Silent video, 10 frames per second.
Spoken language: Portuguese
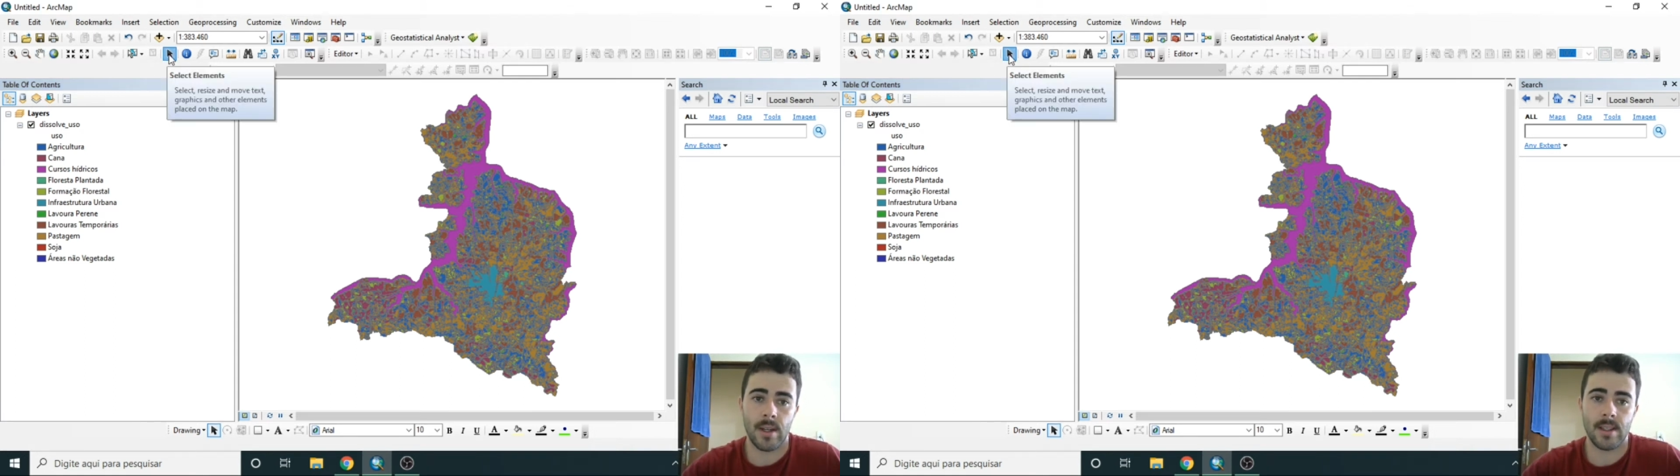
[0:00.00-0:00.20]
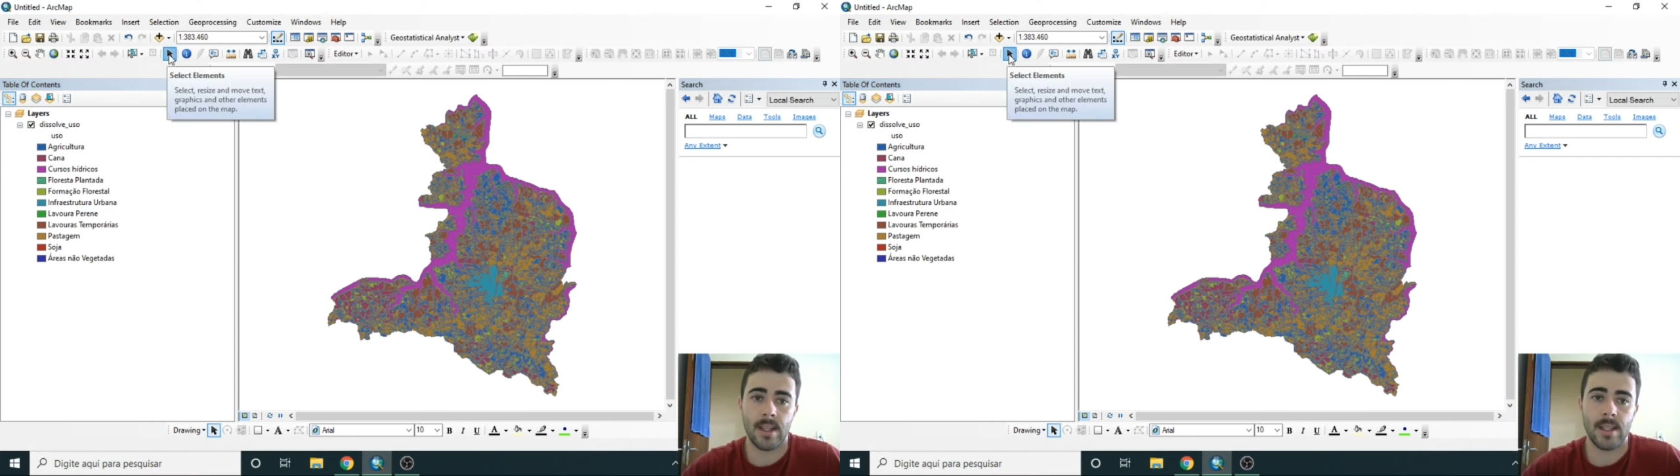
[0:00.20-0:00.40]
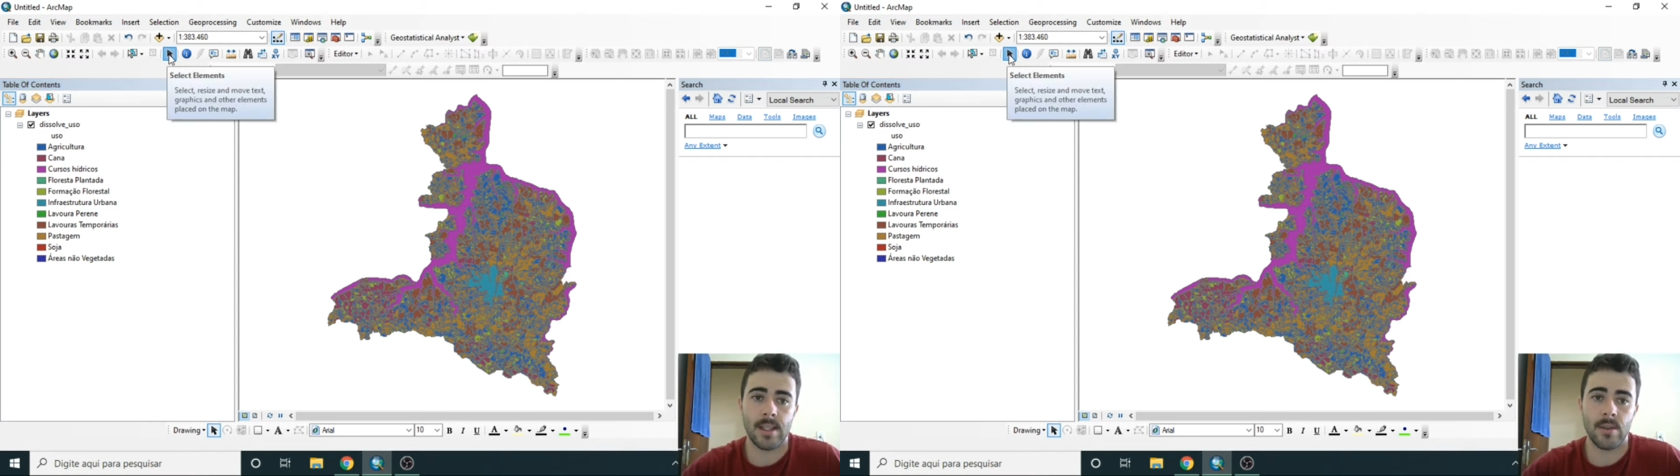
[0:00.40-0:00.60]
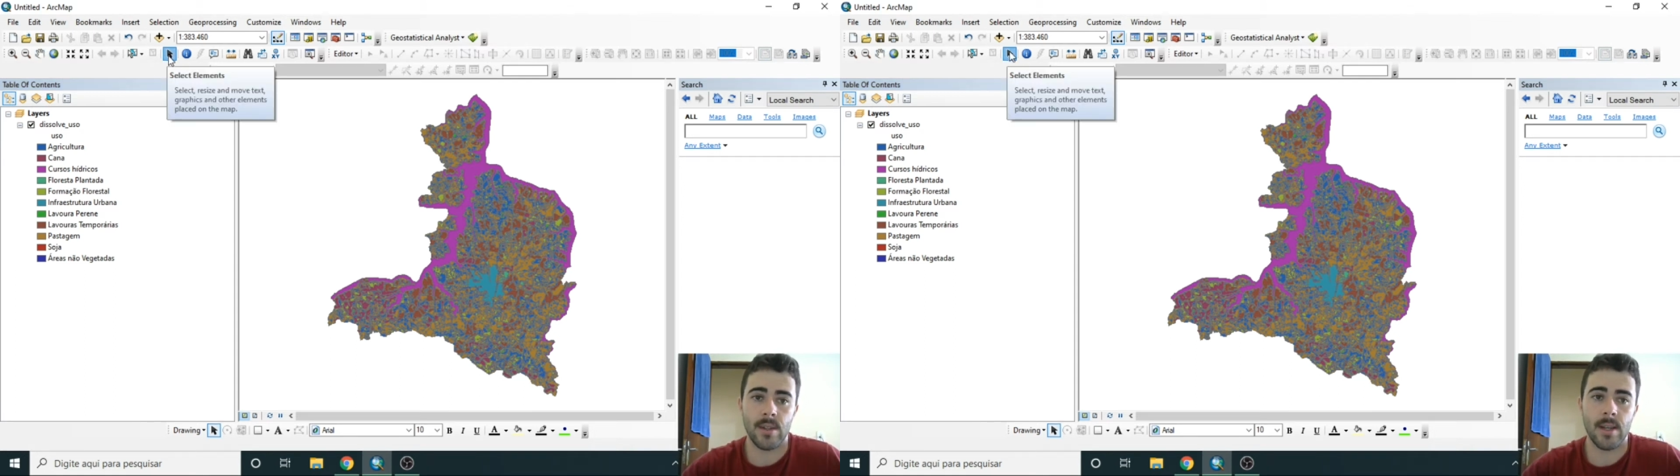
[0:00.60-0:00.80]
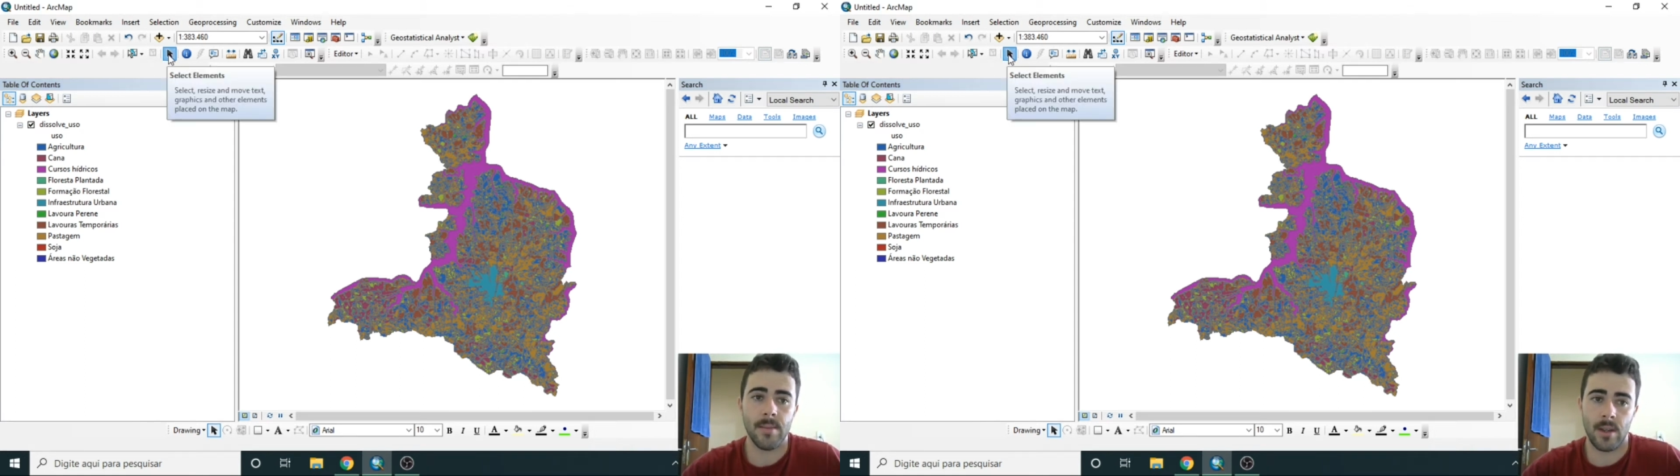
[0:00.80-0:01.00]
na seleção de
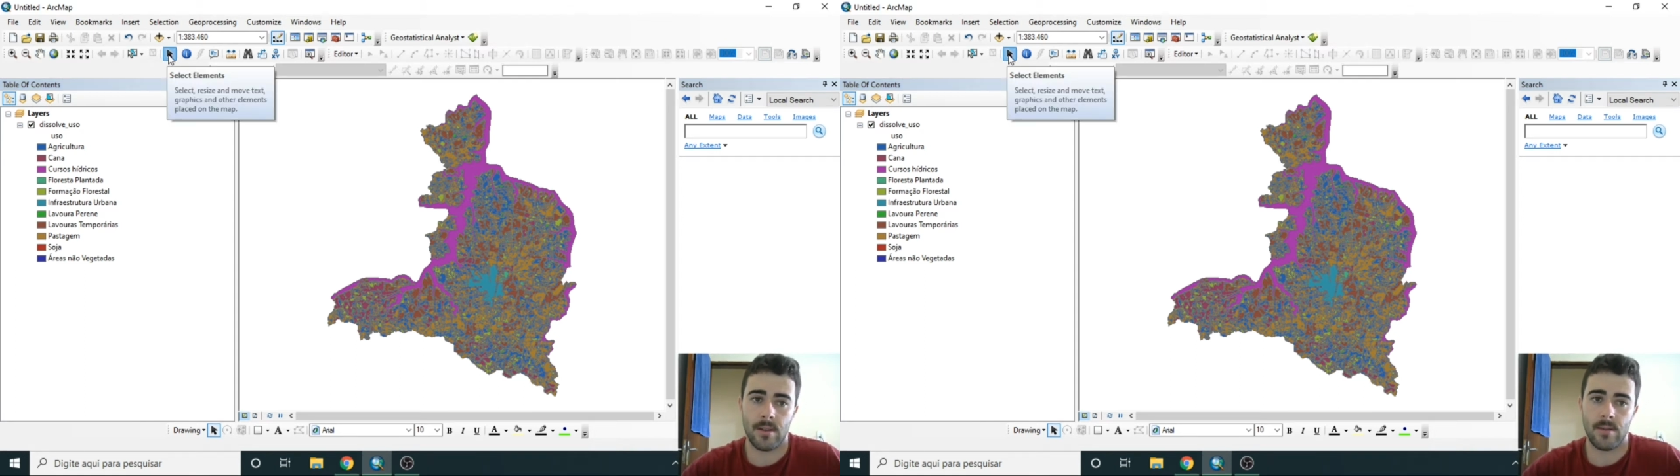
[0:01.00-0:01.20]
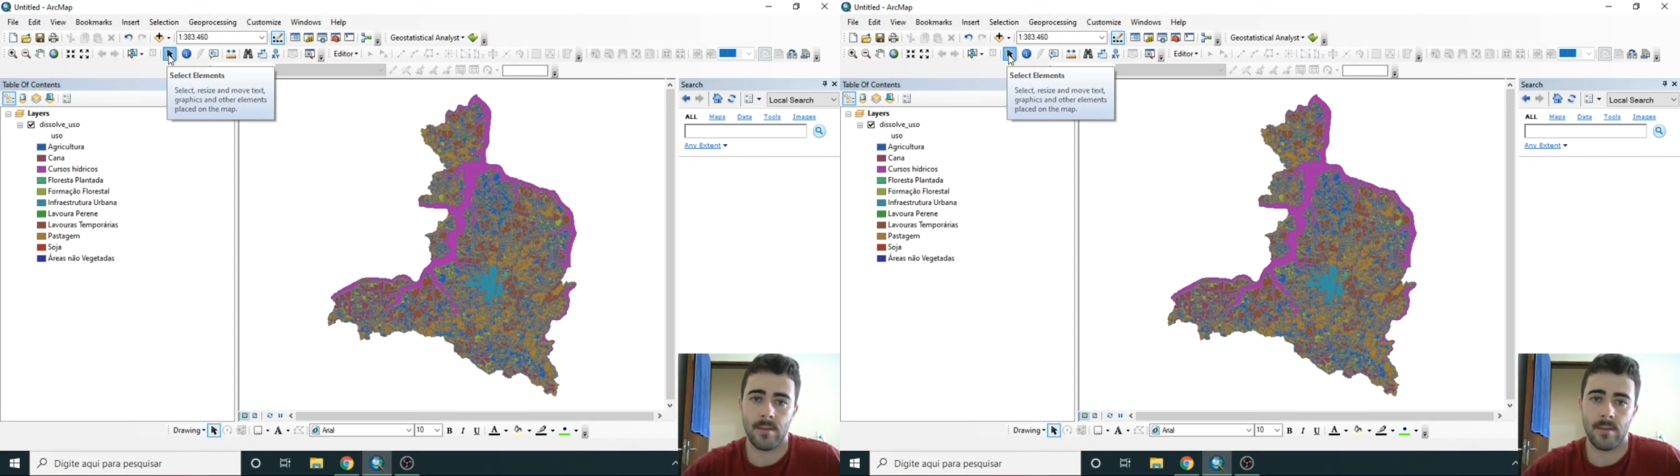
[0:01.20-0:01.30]
elementos.